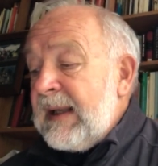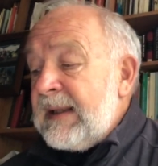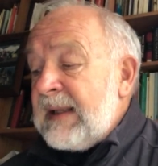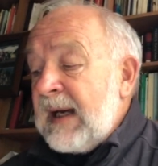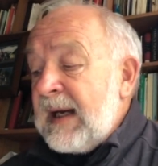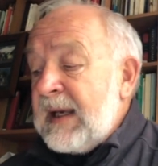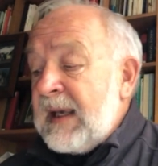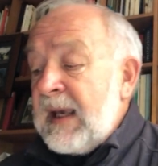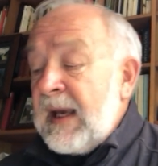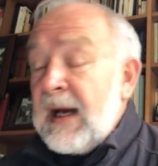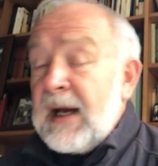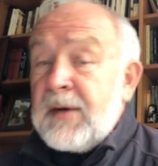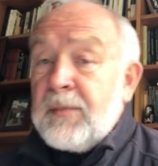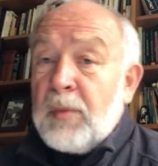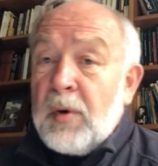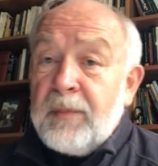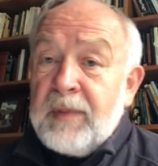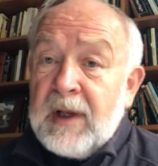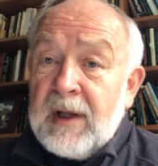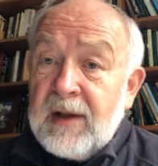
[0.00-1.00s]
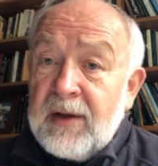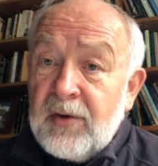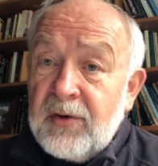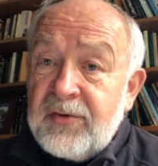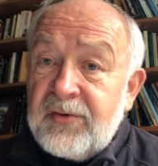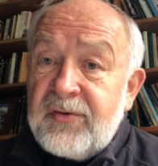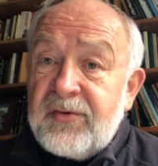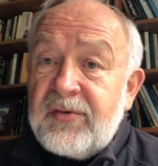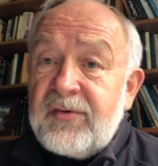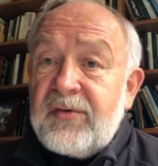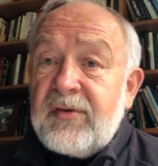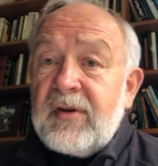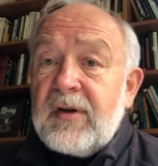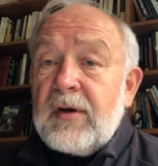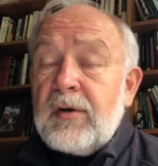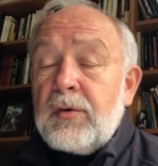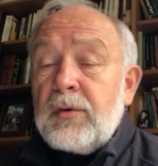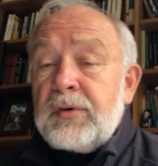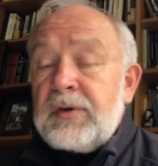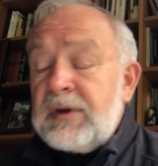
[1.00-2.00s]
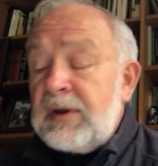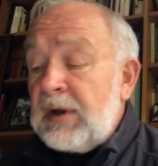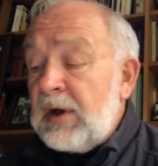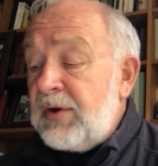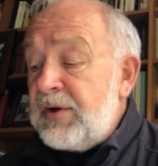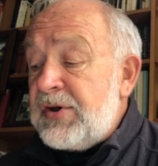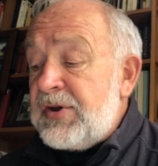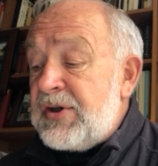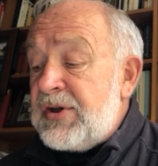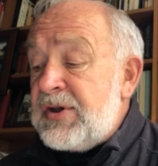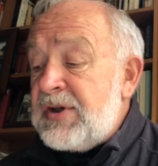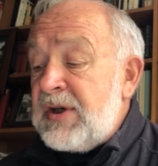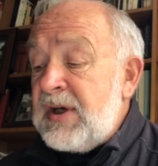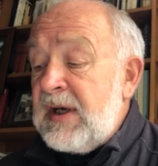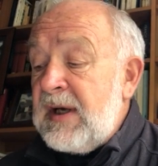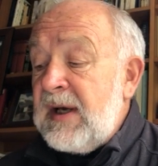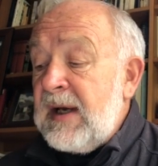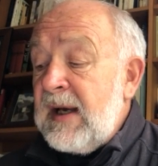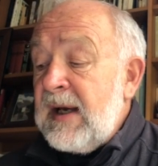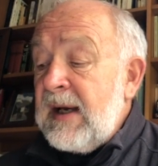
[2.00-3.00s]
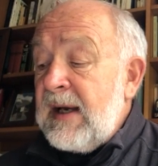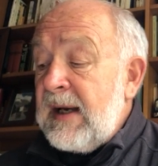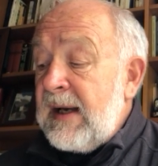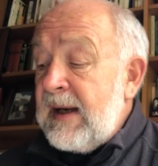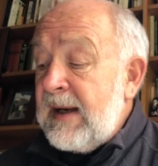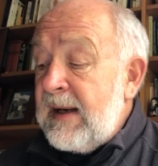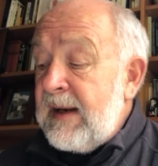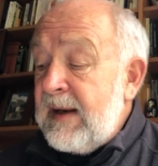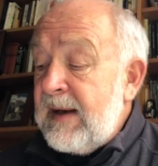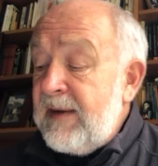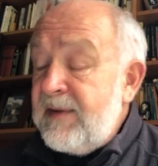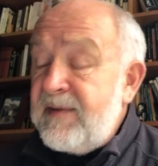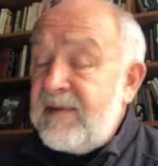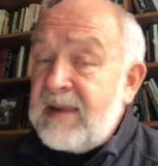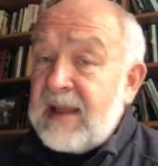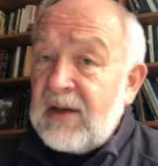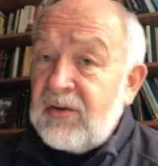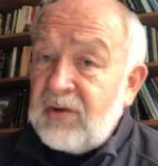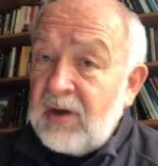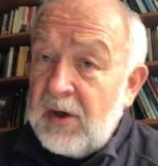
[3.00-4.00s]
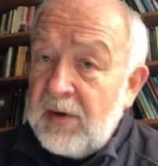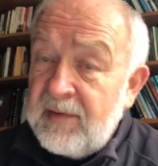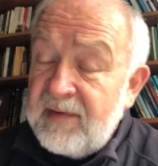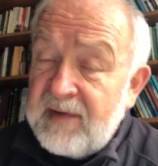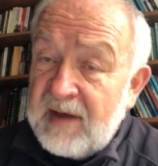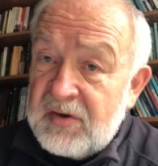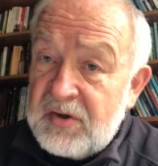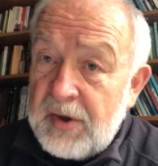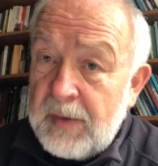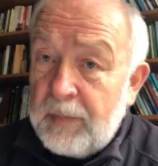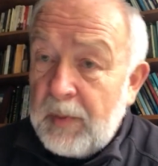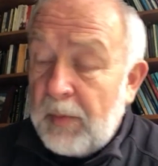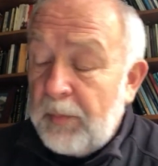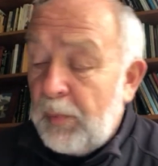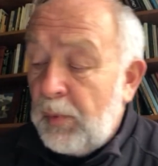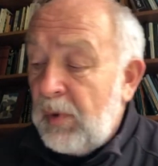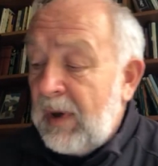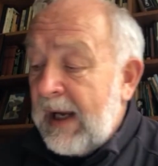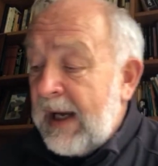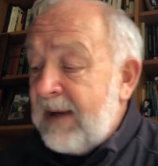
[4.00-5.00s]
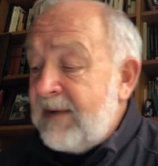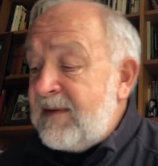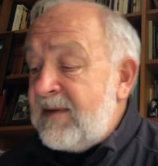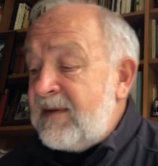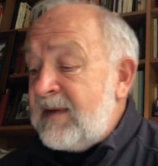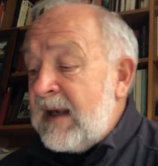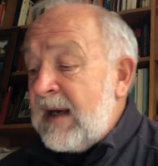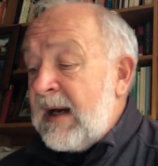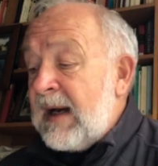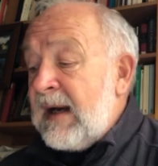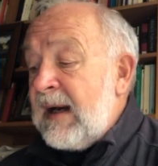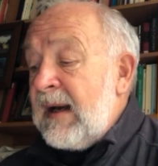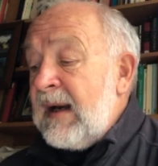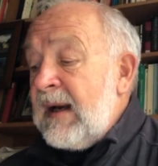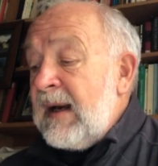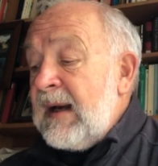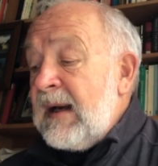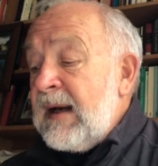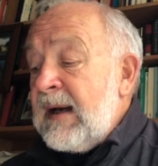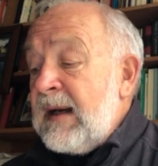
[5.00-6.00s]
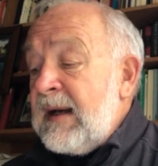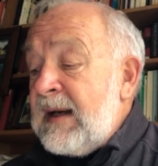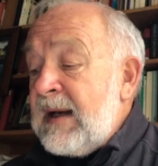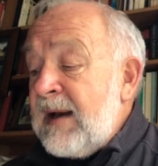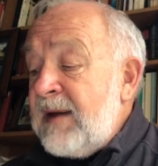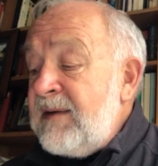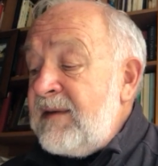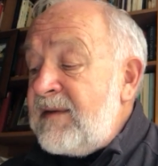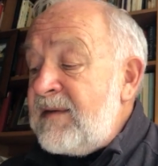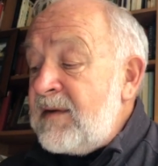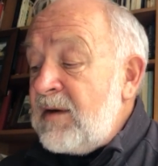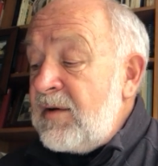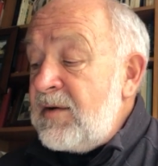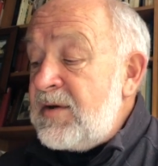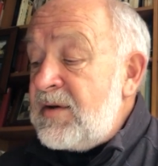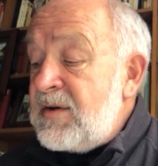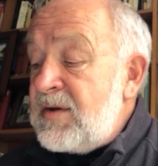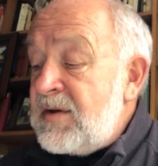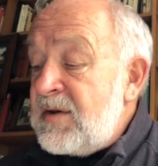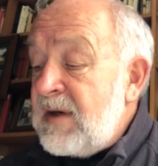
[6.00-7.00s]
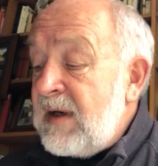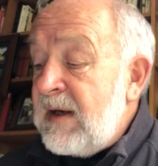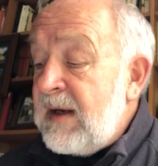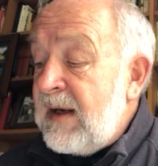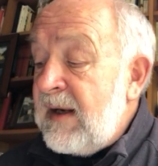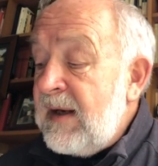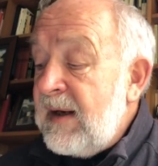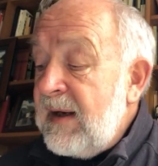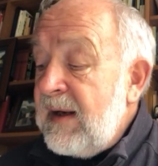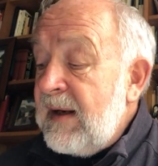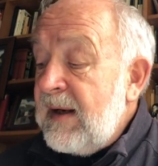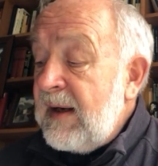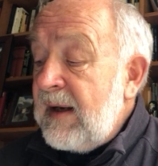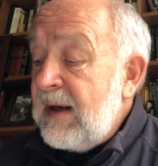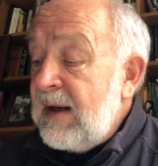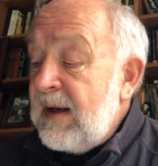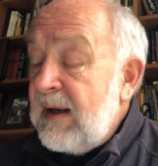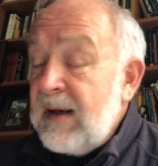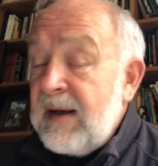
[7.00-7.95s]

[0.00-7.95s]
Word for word: takie jak mobilność ludności, e, starzejąca się populacja, e, gęstość e, E,